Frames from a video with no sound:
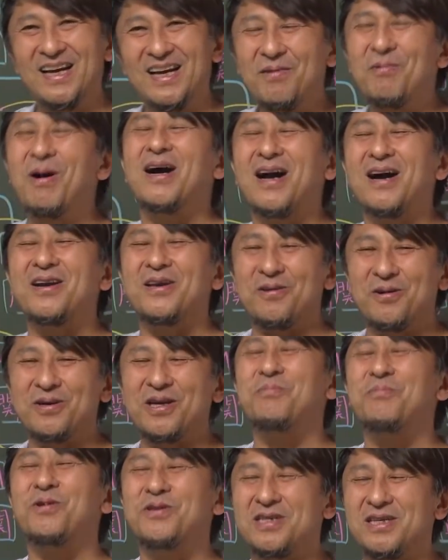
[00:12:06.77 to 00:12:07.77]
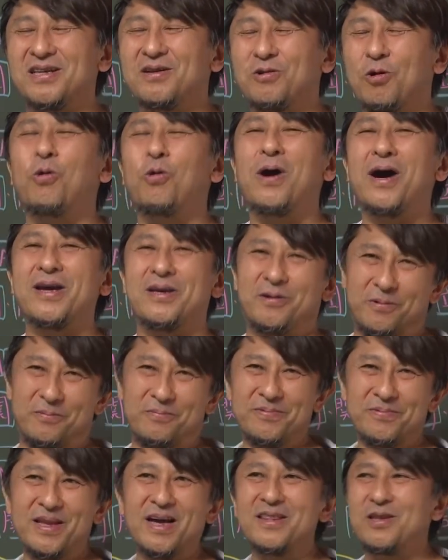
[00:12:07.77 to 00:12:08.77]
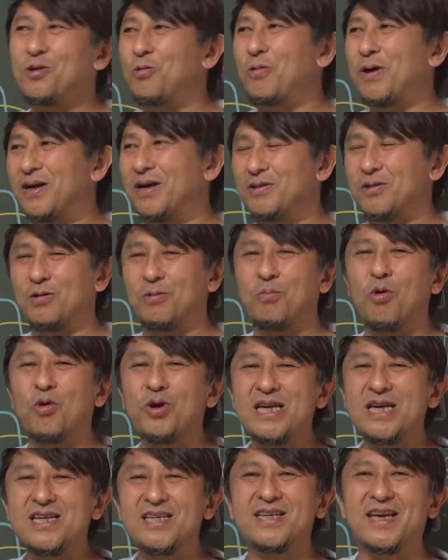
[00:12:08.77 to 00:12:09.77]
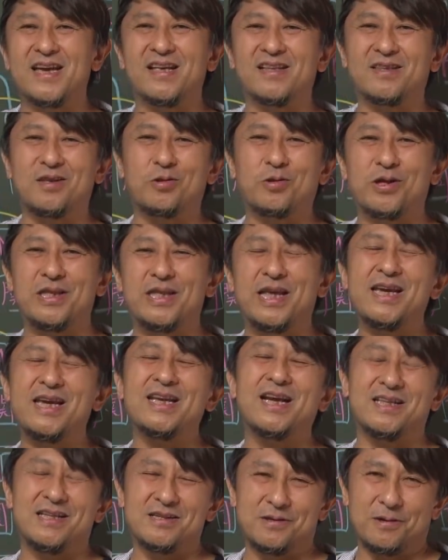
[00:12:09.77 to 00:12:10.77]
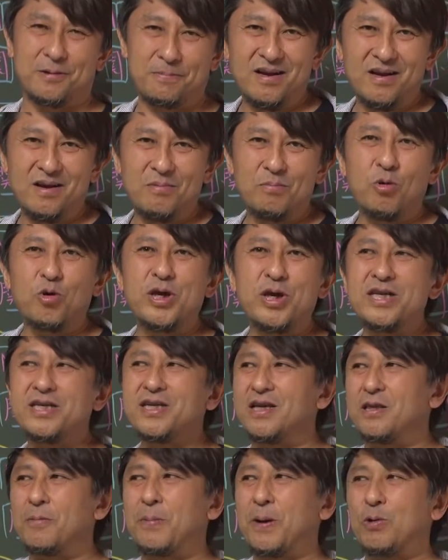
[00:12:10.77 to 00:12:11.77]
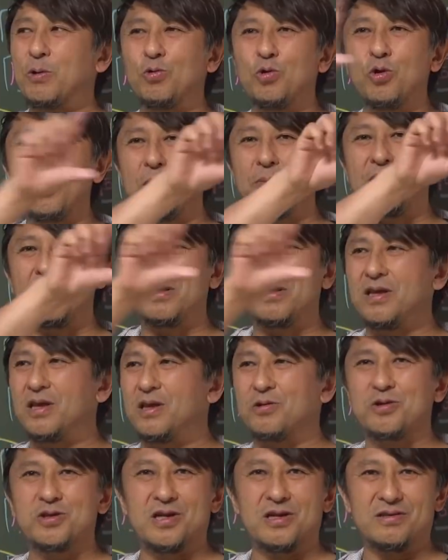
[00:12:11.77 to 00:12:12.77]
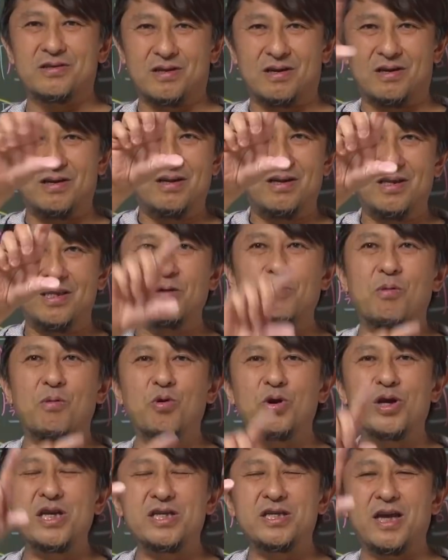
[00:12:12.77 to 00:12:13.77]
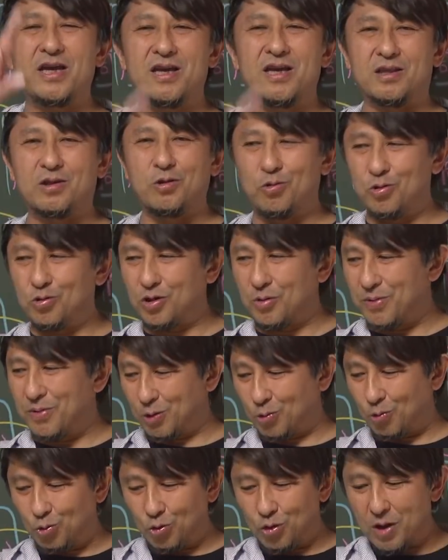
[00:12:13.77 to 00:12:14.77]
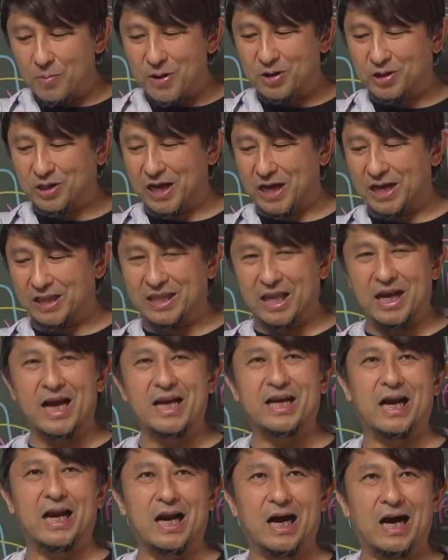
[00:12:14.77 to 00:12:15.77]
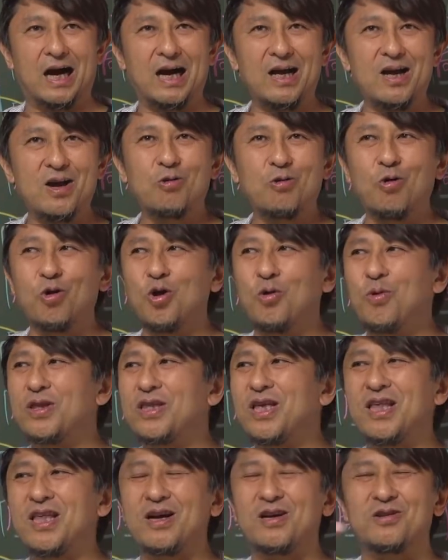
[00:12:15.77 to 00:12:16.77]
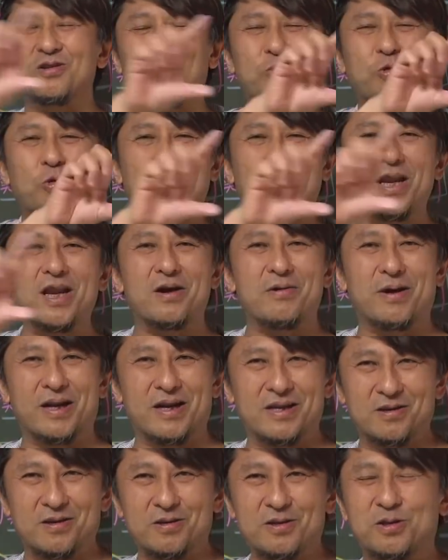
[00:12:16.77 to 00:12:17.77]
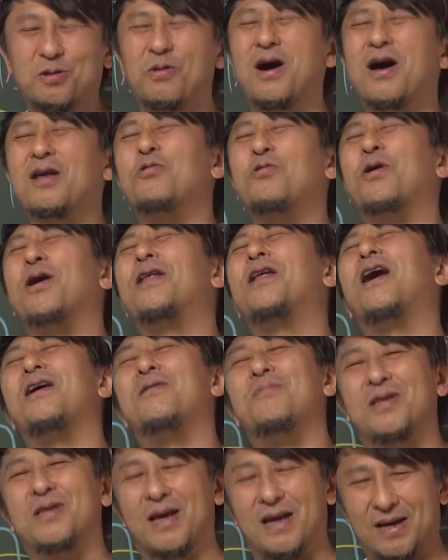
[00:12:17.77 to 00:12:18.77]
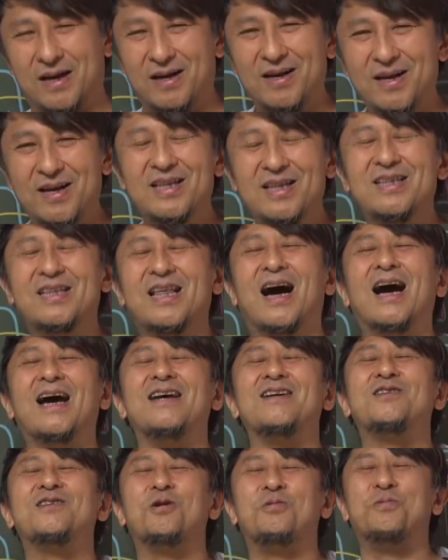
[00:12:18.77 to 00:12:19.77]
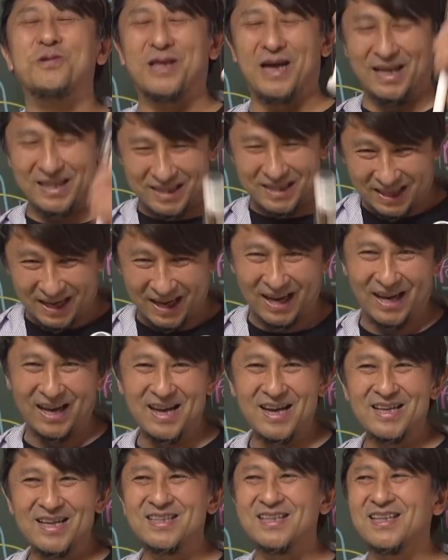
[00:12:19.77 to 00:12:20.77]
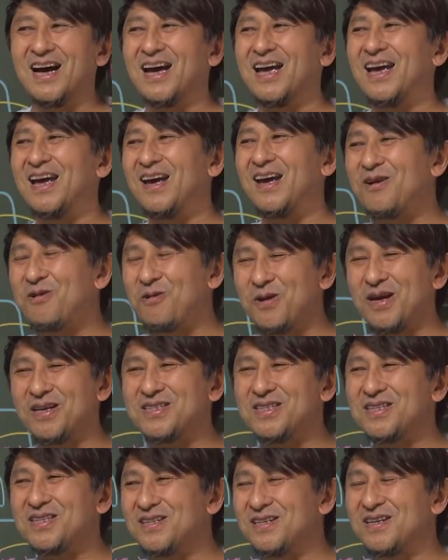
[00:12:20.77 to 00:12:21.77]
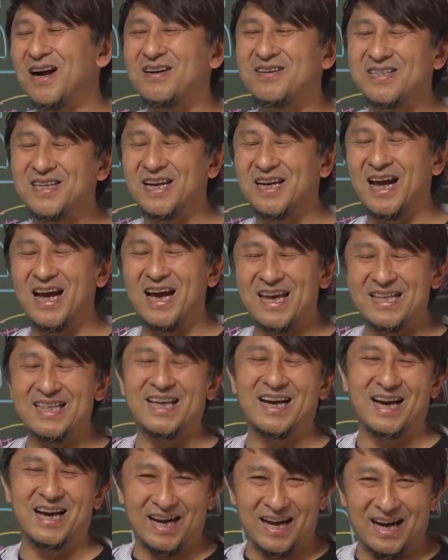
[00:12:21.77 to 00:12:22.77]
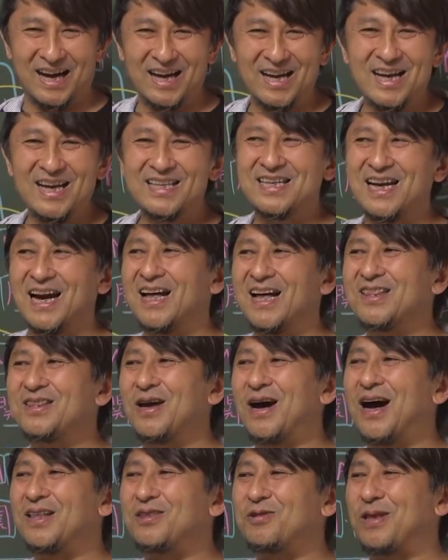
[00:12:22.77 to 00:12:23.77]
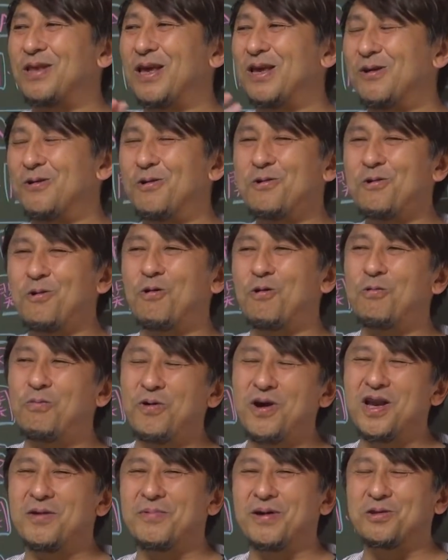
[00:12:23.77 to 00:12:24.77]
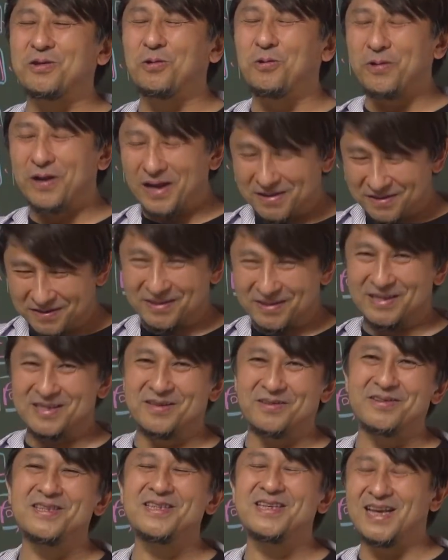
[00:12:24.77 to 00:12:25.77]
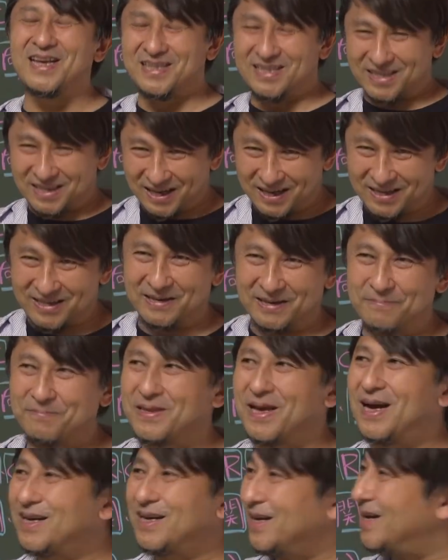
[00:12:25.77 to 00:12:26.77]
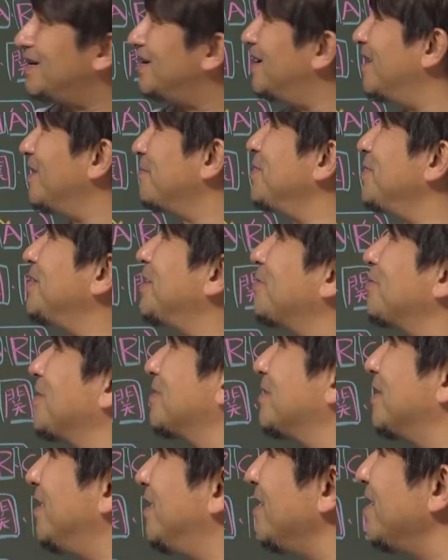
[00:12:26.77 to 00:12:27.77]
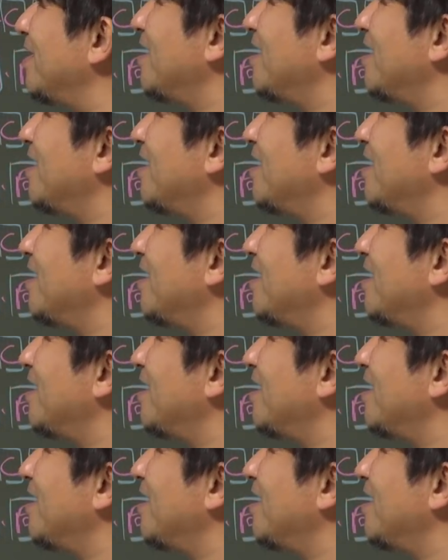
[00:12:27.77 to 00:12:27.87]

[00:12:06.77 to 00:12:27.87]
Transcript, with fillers: わかるよ、気持ち。怖いの。なんで怖いかっていうの模擬試験やった時にできないんですよ。模擬試験ってやっぱりこのレベルが出てくるじゃないですか。でも模擬試験やった頃ってまだこのレベルしかやってないから、このまま出てくると解けないわけですよ。ストア解けないみたいな。大丈夫だって。な、英語や数学じゃないんだから、ちゃんと後で用語を覚えれば取れるんですよ。絶対に。だから見てください。